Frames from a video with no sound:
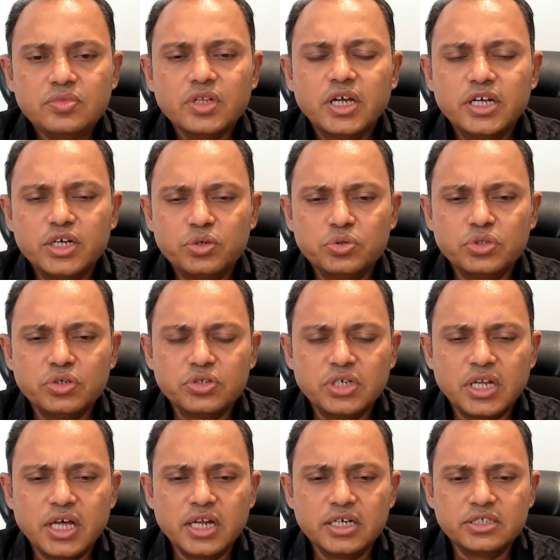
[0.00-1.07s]
అంటే టూ
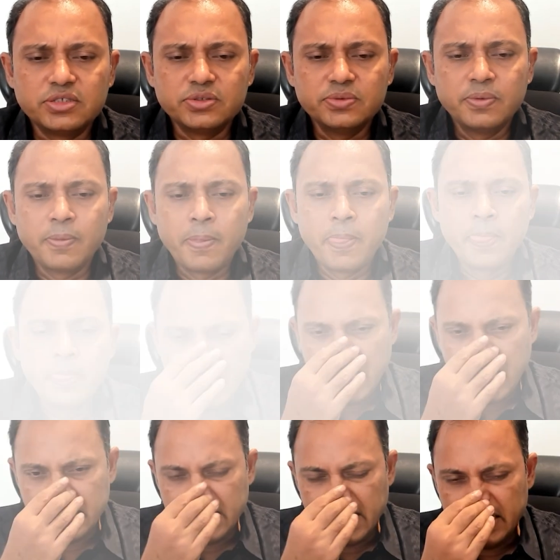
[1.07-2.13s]
థౌజండ్ డాలర్స్ అదేవిధంగా
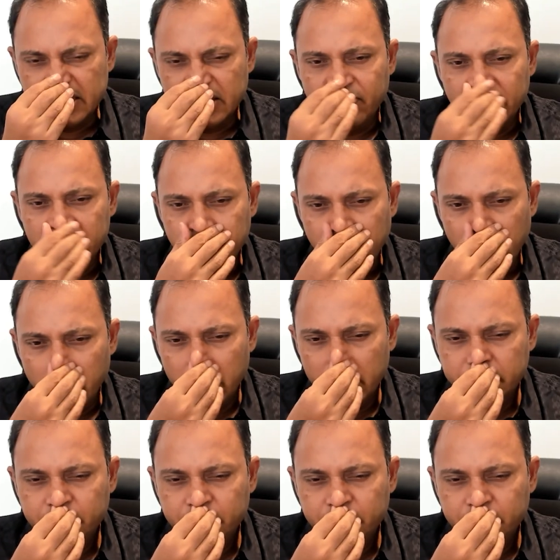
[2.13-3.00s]
కన్సల్టెన్సీ ఫీజు మరో